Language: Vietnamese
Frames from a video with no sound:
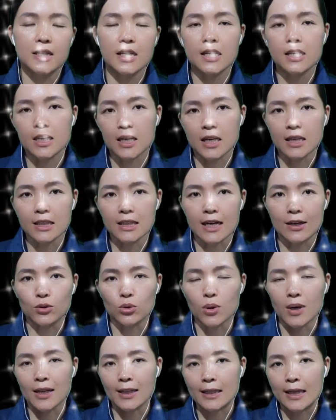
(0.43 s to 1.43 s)
Xin kính
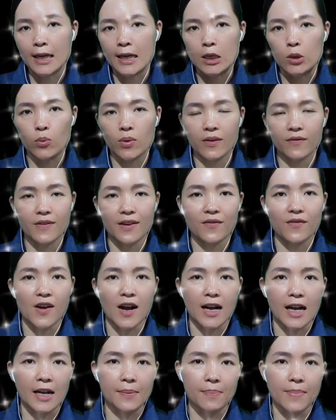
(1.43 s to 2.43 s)
chào toàn thể quý
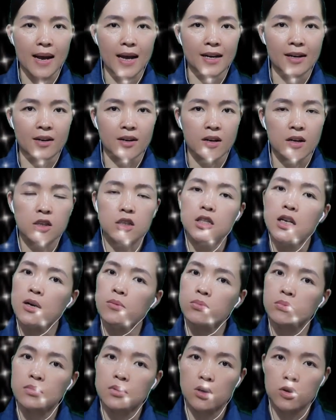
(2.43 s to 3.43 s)
vị và các bạn.
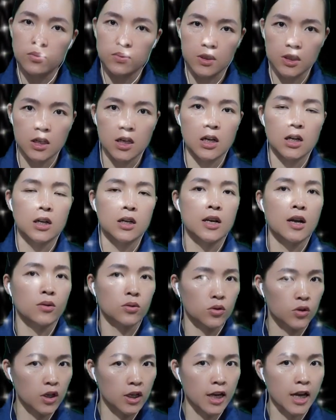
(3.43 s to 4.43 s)
Trong khung
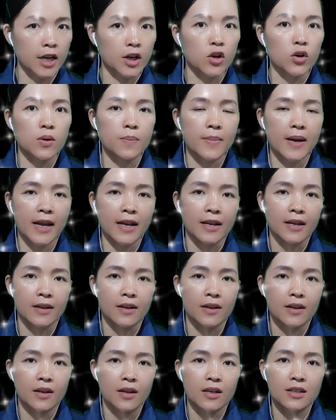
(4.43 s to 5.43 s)
giờ đọc truyện ngày hôm
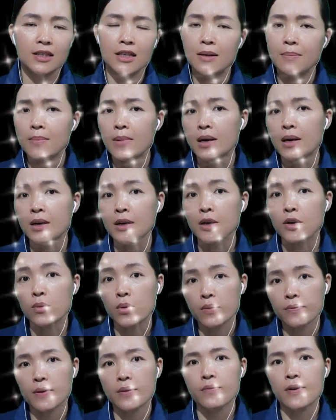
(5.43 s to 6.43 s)
nay, xin
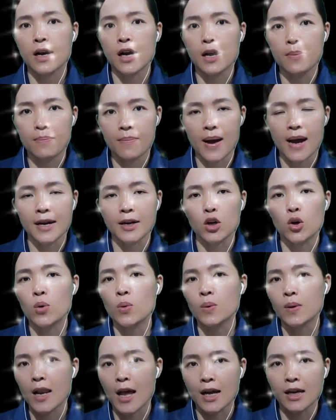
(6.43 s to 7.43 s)
mời quý vị và các
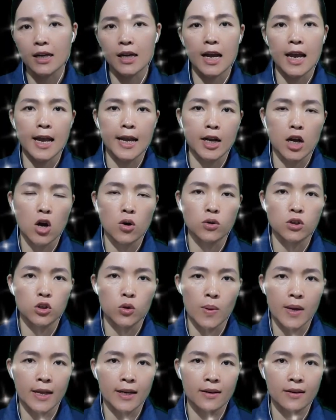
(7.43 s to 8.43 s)
bạn cùng lắng nghe
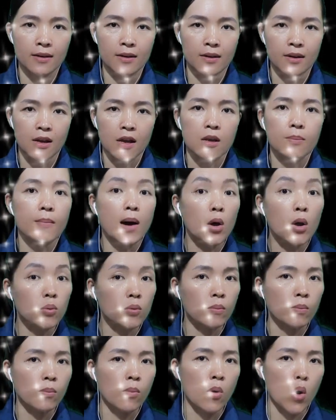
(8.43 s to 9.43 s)
câu chuyện
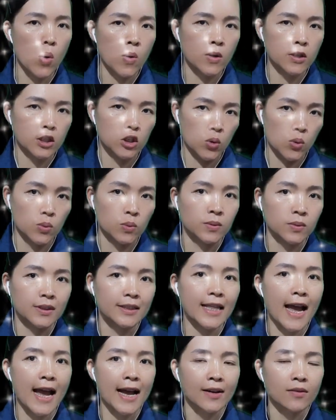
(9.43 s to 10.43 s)
Bốc mộ
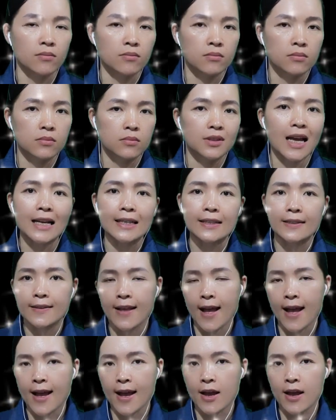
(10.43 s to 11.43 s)
trùng tang,
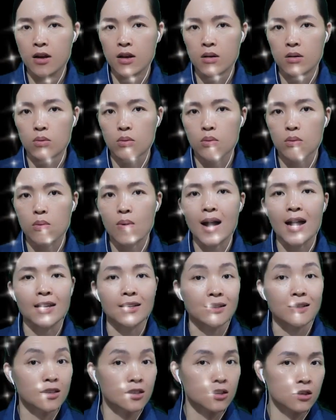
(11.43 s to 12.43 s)
tác giả
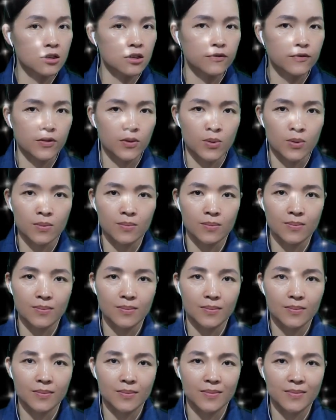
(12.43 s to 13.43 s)
Quảng Sư Phụ,
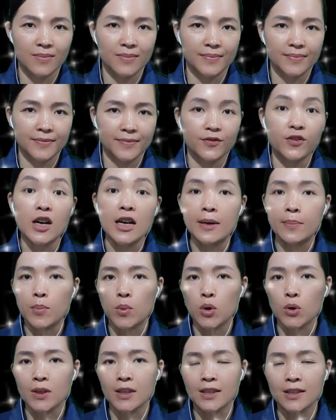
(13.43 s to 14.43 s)

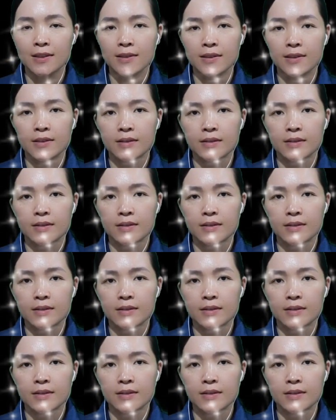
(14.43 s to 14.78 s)
phần một.